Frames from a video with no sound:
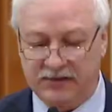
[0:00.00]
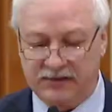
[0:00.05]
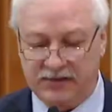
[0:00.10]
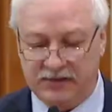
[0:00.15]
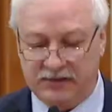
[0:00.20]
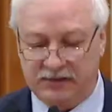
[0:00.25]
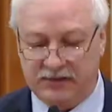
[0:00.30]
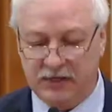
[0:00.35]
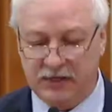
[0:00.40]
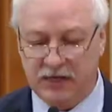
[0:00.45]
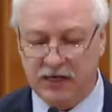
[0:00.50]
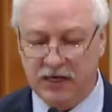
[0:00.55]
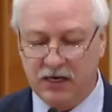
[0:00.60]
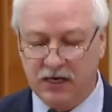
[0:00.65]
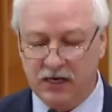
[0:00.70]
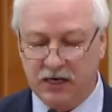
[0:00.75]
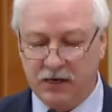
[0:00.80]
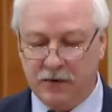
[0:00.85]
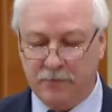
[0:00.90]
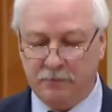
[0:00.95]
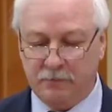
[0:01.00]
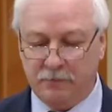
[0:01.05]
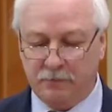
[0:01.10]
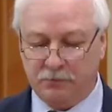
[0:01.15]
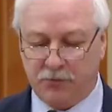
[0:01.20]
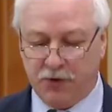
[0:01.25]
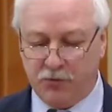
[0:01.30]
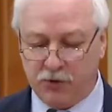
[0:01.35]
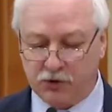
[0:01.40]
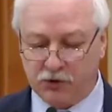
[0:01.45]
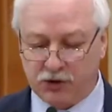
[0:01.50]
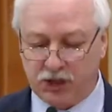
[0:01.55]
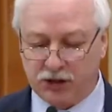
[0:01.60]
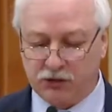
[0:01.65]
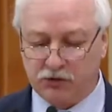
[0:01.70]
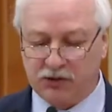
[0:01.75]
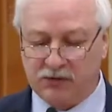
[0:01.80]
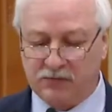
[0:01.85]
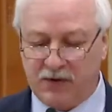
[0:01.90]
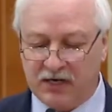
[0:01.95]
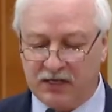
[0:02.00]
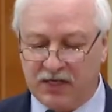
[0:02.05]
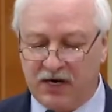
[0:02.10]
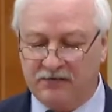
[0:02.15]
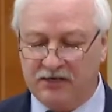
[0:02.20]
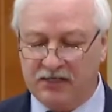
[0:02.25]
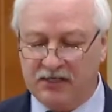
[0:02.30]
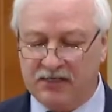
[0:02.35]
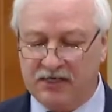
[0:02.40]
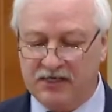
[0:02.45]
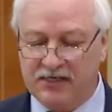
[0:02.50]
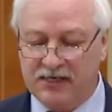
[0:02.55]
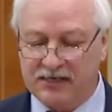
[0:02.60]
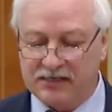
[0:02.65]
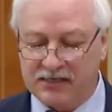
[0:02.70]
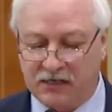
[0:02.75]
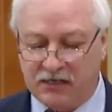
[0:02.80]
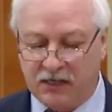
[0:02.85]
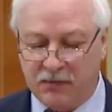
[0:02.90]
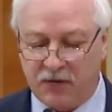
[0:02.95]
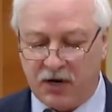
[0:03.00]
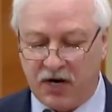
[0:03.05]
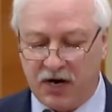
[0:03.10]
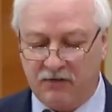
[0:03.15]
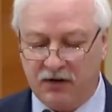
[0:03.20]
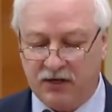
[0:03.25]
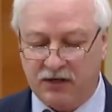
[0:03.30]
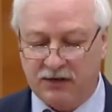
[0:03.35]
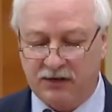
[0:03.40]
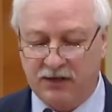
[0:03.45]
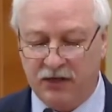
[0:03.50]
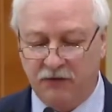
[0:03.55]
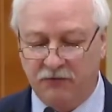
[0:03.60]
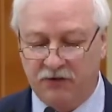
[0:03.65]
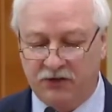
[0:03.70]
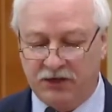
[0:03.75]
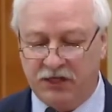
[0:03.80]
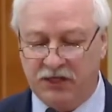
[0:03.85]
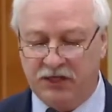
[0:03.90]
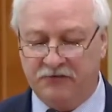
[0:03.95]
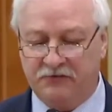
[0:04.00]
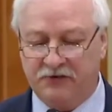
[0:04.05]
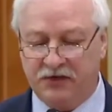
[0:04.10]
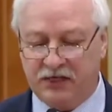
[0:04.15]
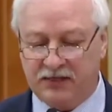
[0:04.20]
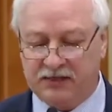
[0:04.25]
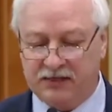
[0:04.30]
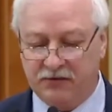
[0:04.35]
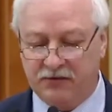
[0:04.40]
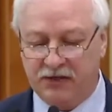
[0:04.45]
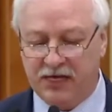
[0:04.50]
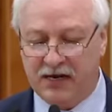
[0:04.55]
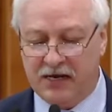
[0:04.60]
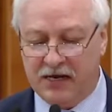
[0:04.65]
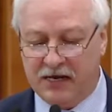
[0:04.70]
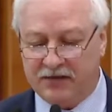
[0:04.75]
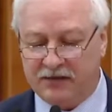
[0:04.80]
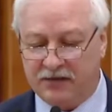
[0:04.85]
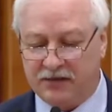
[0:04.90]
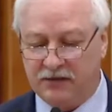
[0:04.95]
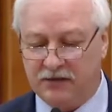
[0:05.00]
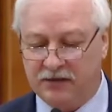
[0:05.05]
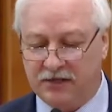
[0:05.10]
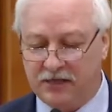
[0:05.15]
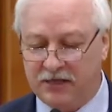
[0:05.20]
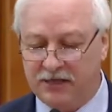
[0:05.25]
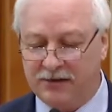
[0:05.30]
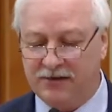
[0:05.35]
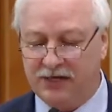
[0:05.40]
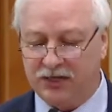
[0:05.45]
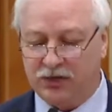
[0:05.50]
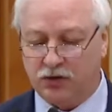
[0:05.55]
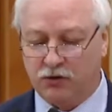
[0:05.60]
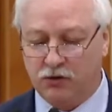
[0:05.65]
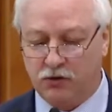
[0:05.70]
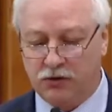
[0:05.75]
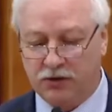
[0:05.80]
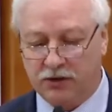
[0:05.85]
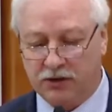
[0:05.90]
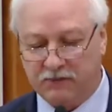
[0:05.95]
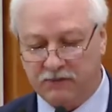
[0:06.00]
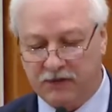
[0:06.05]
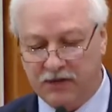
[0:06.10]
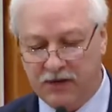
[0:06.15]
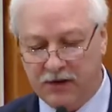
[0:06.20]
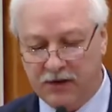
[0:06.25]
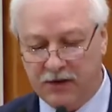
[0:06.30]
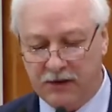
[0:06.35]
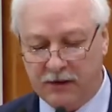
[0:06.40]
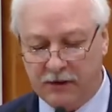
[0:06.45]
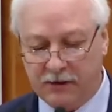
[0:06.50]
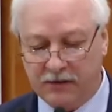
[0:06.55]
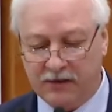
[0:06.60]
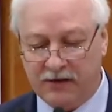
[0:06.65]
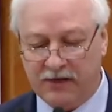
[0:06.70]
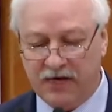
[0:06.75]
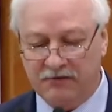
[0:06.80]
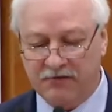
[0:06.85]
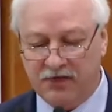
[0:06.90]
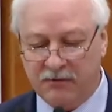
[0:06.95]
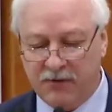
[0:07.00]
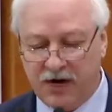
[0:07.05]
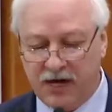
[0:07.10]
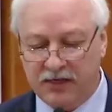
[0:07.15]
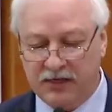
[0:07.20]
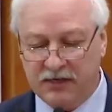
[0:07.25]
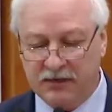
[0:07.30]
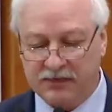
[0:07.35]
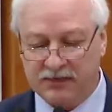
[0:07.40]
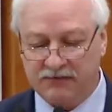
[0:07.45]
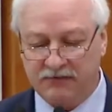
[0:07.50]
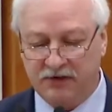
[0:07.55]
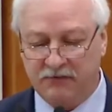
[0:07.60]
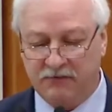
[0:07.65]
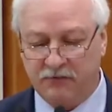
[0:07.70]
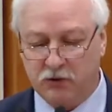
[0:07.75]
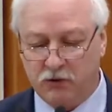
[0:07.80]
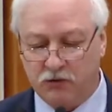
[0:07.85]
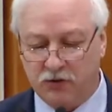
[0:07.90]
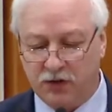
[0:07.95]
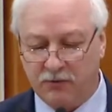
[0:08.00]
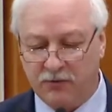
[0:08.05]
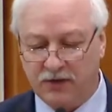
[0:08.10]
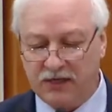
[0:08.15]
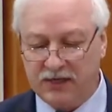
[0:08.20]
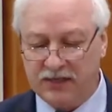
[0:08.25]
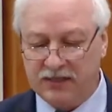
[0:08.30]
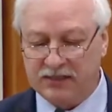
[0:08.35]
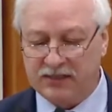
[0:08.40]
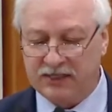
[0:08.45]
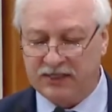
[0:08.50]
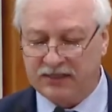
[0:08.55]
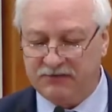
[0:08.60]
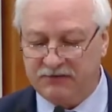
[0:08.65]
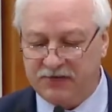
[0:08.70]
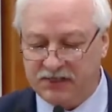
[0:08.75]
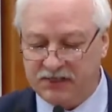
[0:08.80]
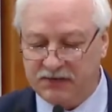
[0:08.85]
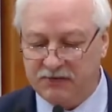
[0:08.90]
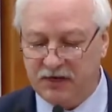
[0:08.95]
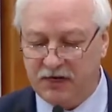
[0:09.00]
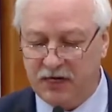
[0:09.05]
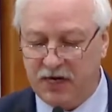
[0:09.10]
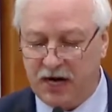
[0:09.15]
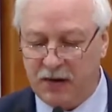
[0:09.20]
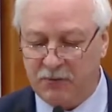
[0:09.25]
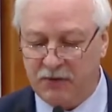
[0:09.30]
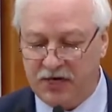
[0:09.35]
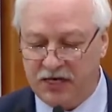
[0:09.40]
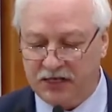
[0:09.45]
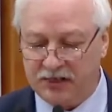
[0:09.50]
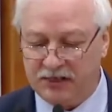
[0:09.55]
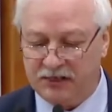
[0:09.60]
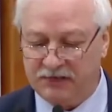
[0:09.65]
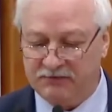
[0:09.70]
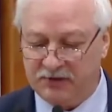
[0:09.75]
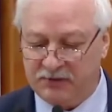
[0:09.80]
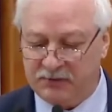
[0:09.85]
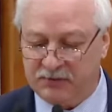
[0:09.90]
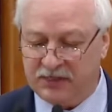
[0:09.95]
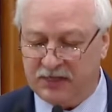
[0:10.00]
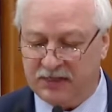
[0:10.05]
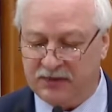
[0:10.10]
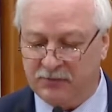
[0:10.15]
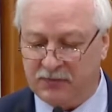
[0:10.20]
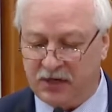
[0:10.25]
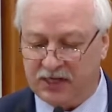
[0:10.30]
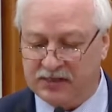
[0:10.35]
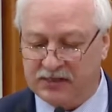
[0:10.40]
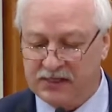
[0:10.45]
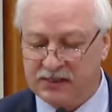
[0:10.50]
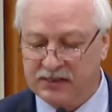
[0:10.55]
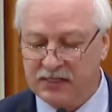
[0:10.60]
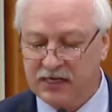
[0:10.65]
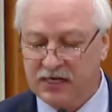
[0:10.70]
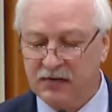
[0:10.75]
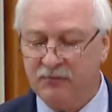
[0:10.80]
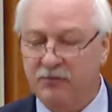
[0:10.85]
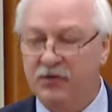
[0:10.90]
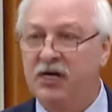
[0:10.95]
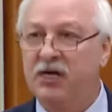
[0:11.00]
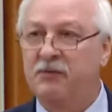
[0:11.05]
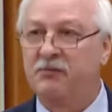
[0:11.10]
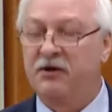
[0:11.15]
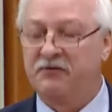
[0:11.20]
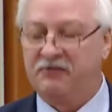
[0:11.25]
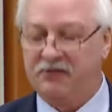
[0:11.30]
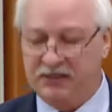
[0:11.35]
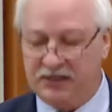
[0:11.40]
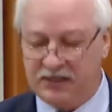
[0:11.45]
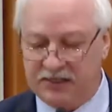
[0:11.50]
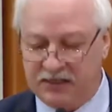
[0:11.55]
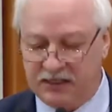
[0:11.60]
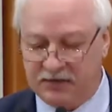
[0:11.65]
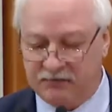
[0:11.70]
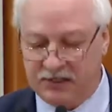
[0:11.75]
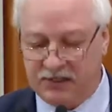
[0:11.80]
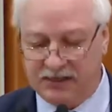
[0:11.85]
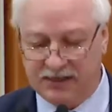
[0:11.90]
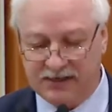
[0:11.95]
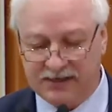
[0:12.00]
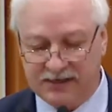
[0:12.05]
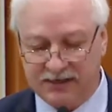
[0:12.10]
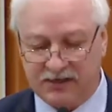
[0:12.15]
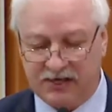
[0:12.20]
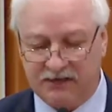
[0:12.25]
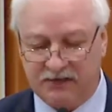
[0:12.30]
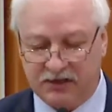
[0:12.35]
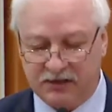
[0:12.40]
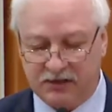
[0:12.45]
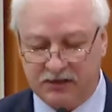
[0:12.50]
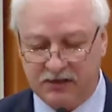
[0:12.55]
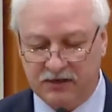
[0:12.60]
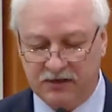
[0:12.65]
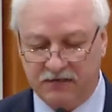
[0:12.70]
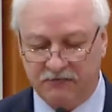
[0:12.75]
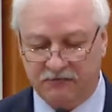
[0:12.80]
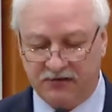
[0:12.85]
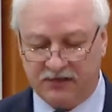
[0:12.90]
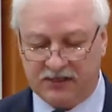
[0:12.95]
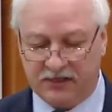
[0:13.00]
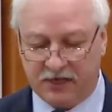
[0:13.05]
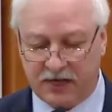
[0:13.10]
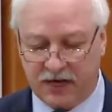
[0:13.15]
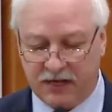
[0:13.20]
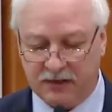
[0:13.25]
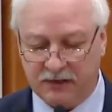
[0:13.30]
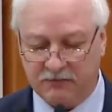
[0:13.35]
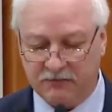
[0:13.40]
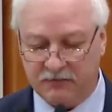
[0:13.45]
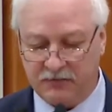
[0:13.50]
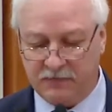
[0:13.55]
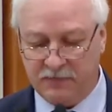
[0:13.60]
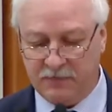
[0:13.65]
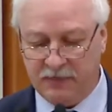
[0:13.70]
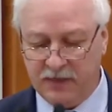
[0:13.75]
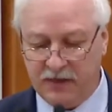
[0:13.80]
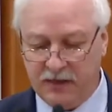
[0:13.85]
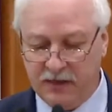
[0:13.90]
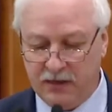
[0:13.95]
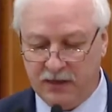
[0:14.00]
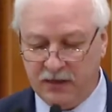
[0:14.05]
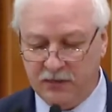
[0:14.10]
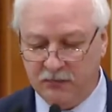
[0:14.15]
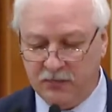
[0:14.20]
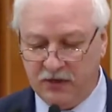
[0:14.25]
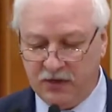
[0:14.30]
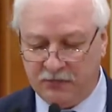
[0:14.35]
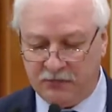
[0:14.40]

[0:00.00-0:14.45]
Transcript: статей – по бюджету смогла внести несколько правок для увеличения финансирования летних лагерей для школьников. Для внимания своим внукам и, соответственно, облегчить воспитательный процесс были профинансированы советы ветеранов. Мы